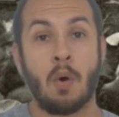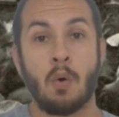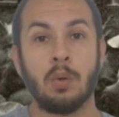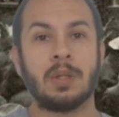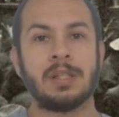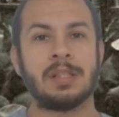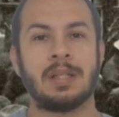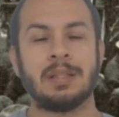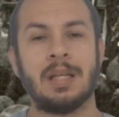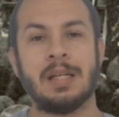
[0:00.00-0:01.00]
Outra
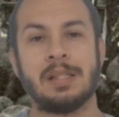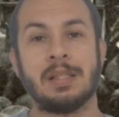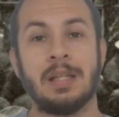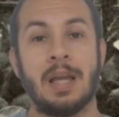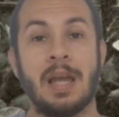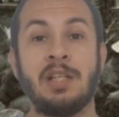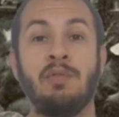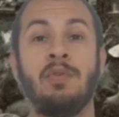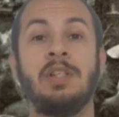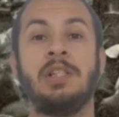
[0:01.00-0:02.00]
estratégia é
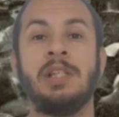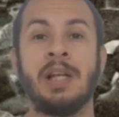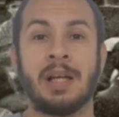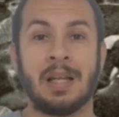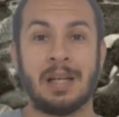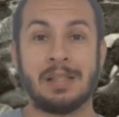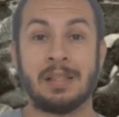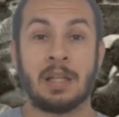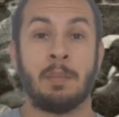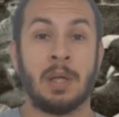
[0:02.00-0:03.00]
dividir a classe
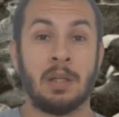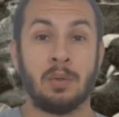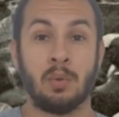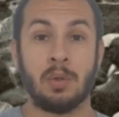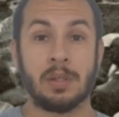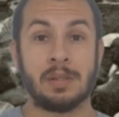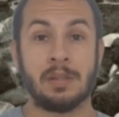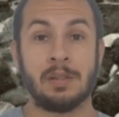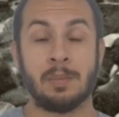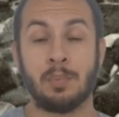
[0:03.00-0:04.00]
trabalhadora,
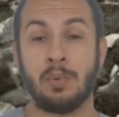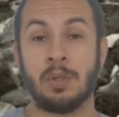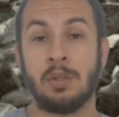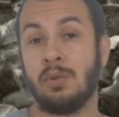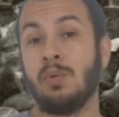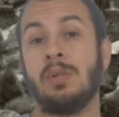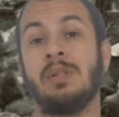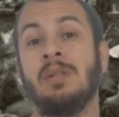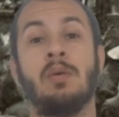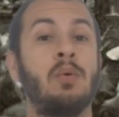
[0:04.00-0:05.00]
seja por
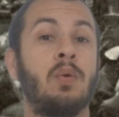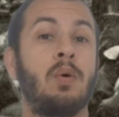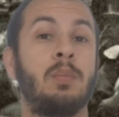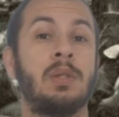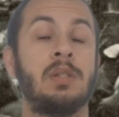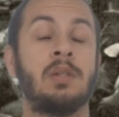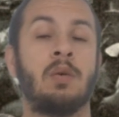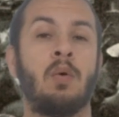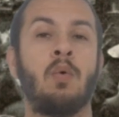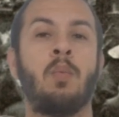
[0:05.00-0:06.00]
questões econômicas
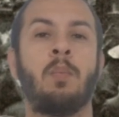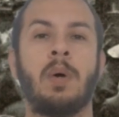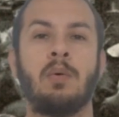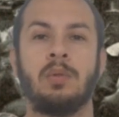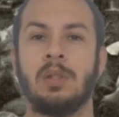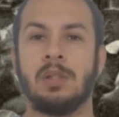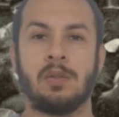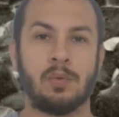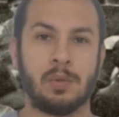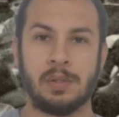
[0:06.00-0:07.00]
ou pautas
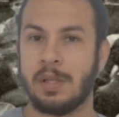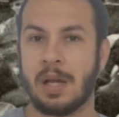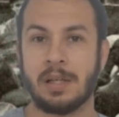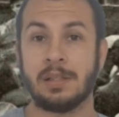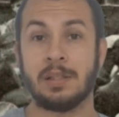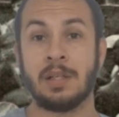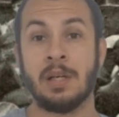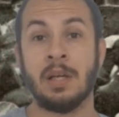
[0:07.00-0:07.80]
sociais.